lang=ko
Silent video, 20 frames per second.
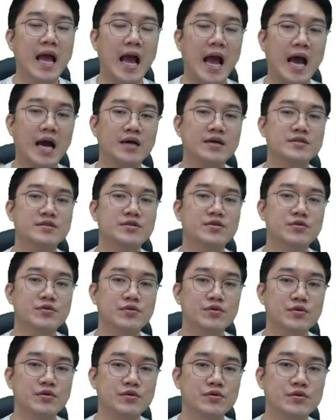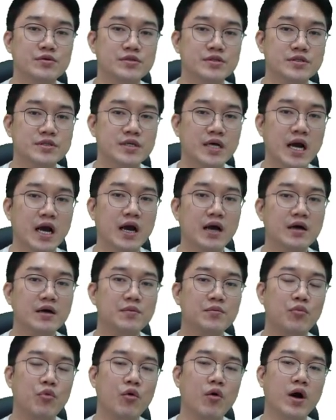악성
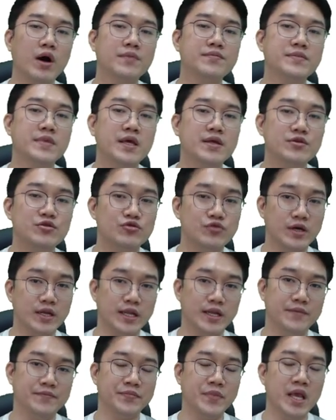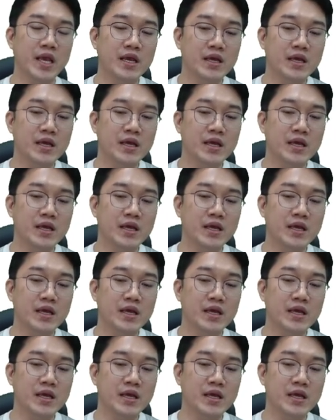코드가 포함된 URL